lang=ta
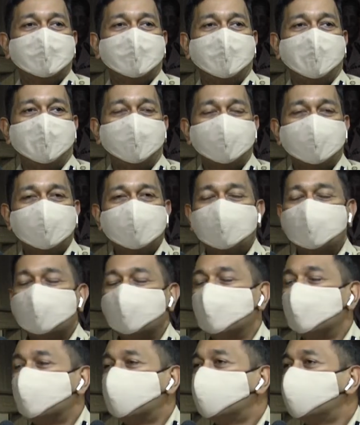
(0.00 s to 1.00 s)
அவங்க
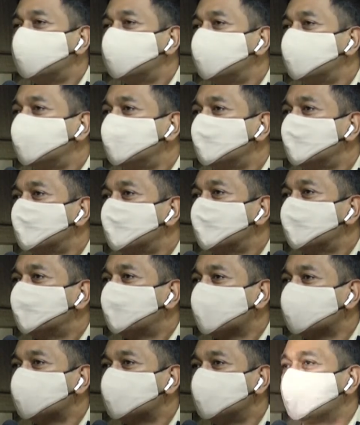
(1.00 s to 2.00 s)

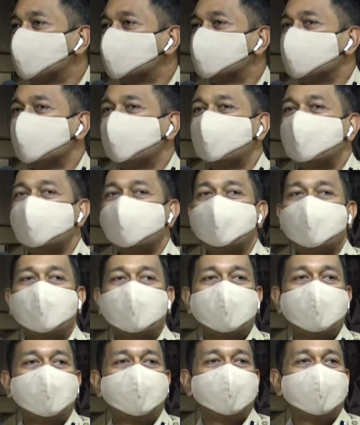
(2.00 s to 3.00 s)
பர்சனல் சேஃப்டி
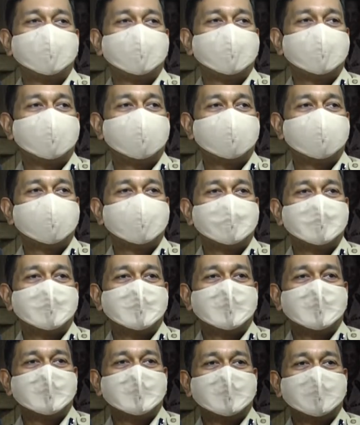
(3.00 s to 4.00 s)
பார்க்காமல்
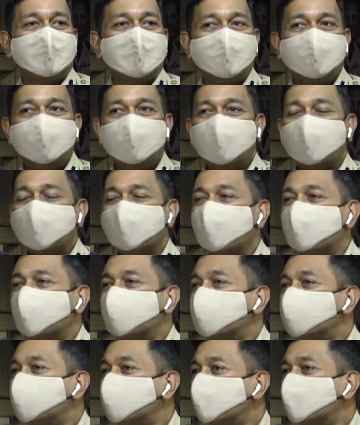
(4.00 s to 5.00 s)
இந்த
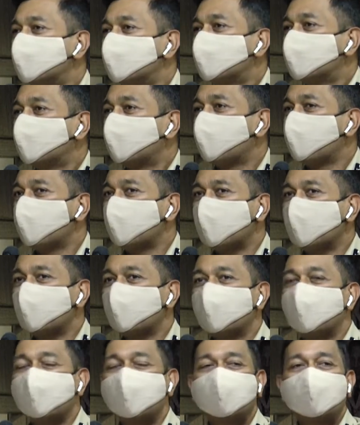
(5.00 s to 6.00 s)
கொரோனா
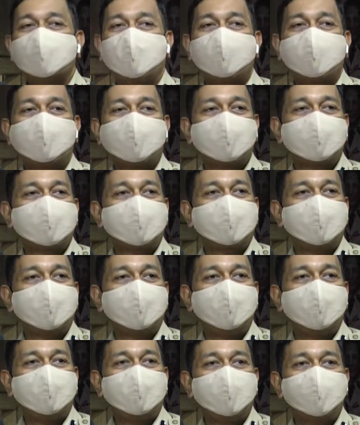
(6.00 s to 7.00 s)
நோய் தடுக்கிறதுக்கு
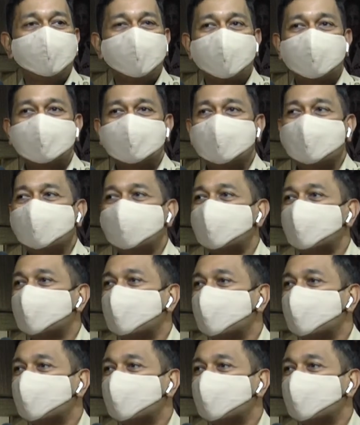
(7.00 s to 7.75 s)
எல்லா முயற்சி எடுத்துட்டு